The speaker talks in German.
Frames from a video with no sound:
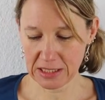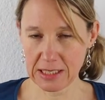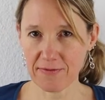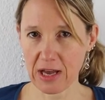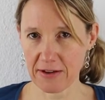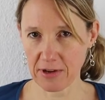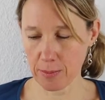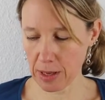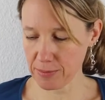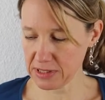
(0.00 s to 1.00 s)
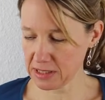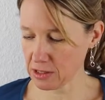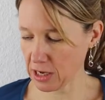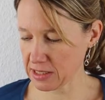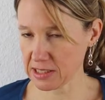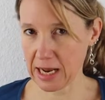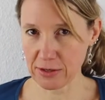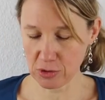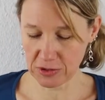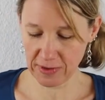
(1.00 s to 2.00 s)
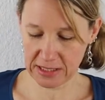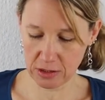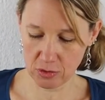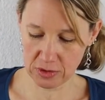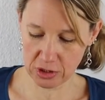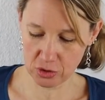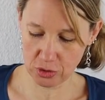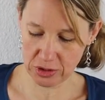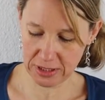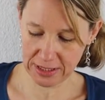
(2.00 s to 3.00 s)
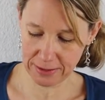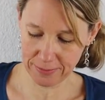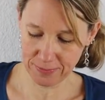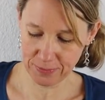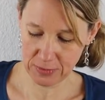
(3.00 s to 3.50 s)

Jetzt nehmen wir einfach mal ein bisschen reines Leitungswasser in unser Schüsselchen